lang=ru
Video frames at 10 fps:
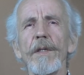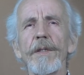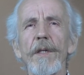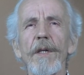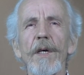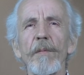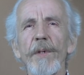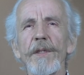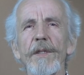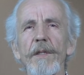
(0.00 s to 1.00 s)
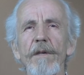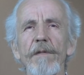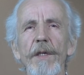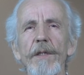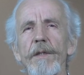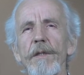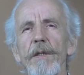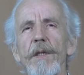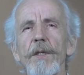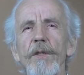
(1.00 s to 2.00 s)
Стало опасно говорить и
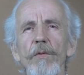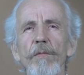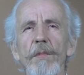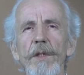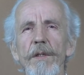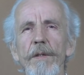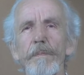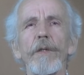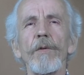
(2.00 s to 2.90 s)
даже думать.